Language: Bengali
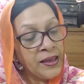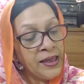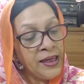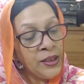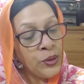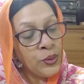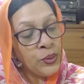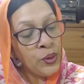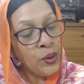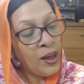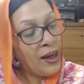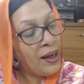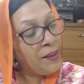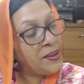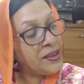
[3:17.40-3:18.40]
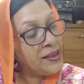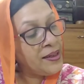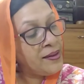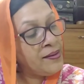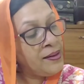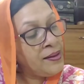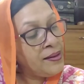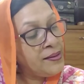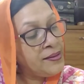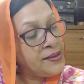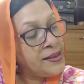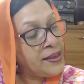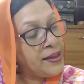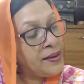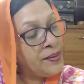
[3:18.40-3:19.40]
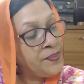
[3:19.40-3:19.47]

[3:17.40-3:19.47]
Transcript: কিন্তু আমাদের যে